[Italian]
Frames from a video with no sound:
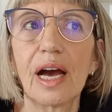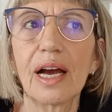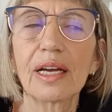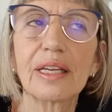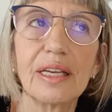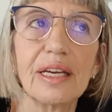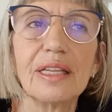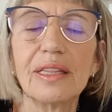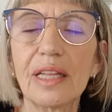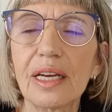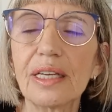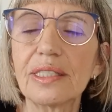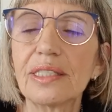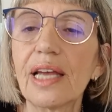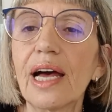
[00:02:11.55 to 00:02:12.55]
a chi è
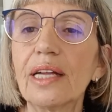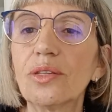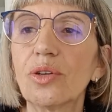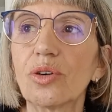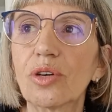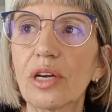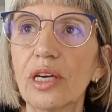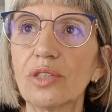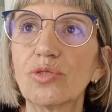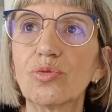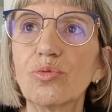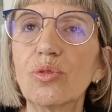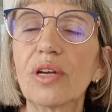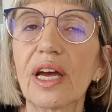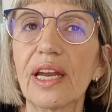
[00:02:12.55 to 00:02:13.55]
interessato che
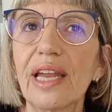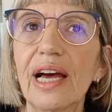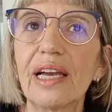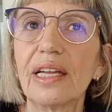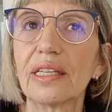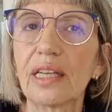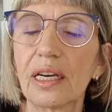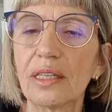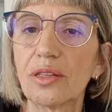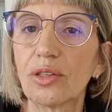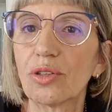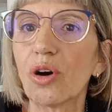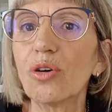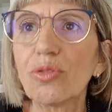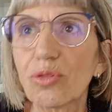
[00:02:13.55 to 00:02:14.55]
sul canale
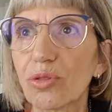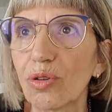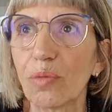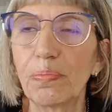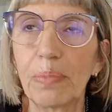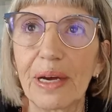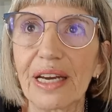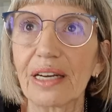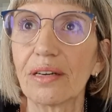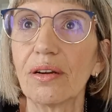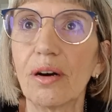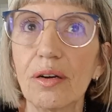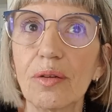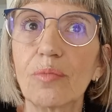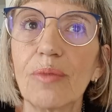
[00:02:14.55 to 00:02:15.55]
38 per
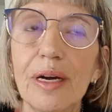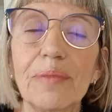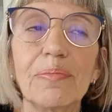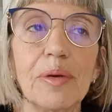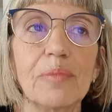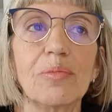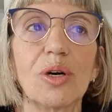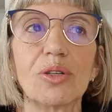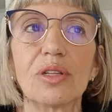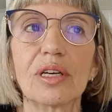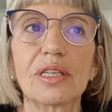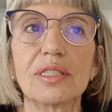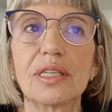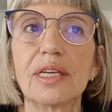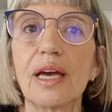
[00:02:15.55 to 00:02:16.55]
noi qua in Piemonte
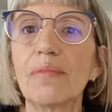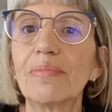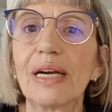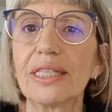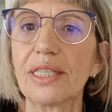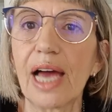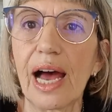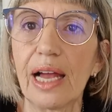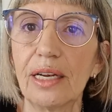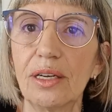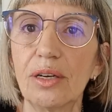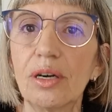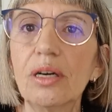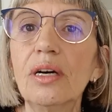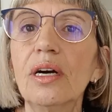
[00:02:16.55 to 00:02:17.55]
che si chiama
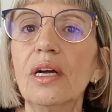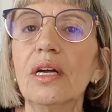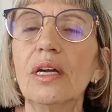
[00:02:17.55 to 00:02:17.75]
Giallo